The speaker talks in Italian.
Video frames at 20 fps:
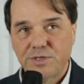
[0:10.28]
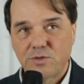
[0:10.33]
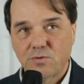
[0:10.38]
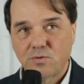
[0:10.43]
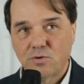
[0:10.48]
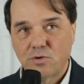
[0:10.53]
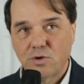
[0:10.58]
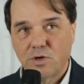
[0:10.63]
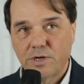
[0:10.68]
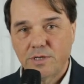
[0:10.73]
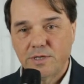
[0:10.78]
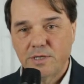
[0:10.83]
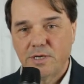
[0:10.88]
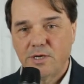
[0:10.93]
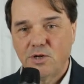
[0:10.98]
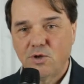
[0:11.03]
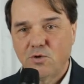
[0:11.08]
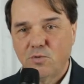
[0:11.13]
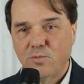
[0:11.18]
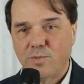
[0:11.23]
istruttore
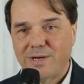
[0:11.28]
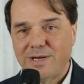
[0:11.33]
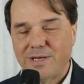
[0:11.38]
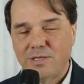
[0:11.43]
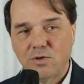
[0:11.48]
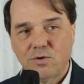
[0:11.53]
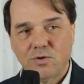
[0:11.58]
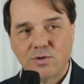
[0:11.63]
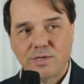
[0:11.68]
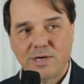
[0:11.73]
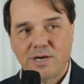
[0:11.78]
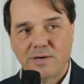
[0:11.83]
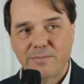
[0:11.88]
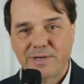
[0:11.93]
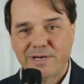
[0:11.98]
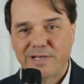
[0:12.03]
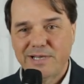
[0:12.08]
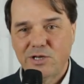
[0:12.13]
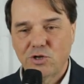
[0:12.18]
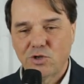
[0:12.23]
tecnico-pratico
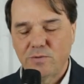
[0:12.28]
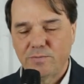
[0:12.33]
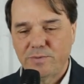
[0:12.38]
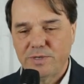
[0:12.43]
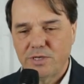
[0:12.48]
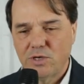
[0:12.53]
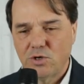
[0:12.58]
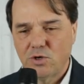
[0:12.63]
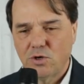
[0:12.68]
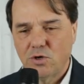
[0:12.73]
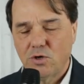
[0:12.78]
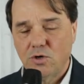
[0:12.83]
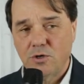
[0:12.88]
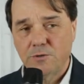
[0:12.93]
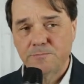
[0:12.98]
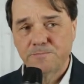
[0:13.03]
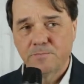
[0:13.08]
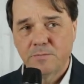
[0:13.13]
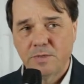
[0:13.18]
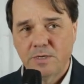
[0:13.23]
dell'alberghiero di
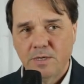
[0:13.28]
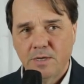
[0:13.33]
Pinerolo